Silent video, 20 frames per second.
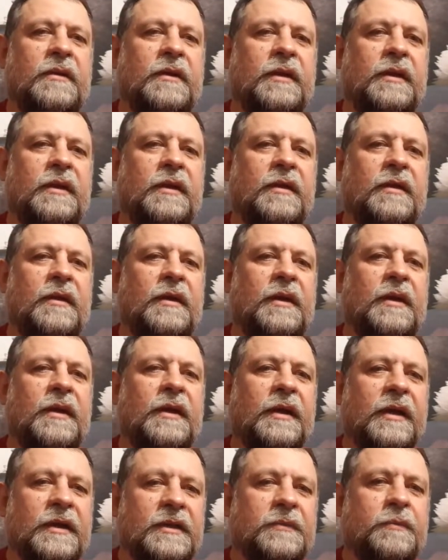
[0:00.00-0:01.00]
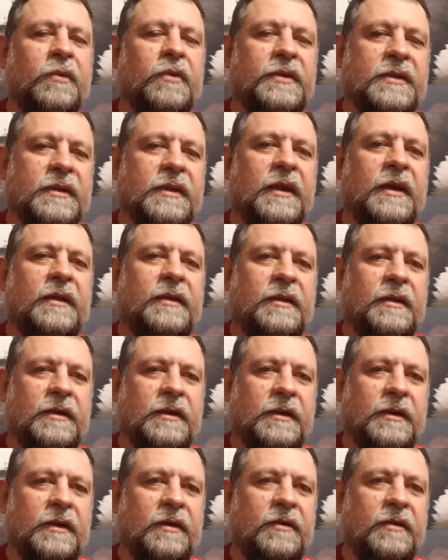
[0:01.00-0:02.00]
И Господь знает
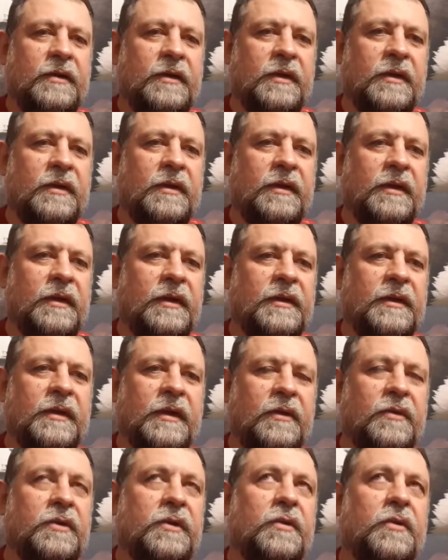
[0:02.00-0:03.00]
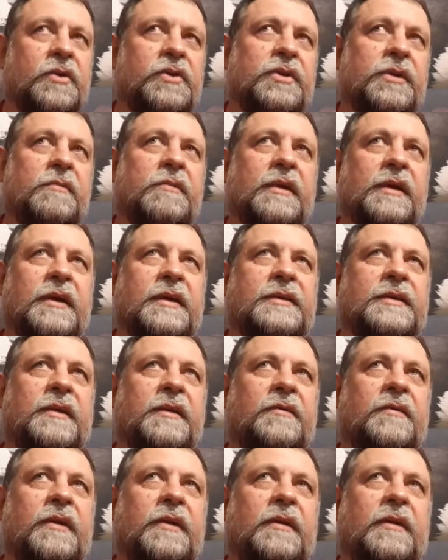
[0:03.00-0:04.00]
этих людей, и эти люди очень
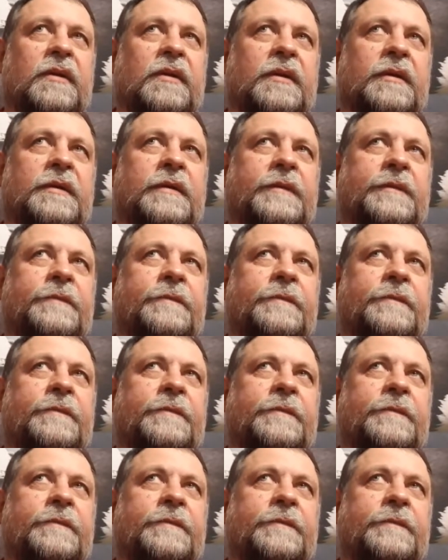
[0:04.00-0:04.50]
благословенные.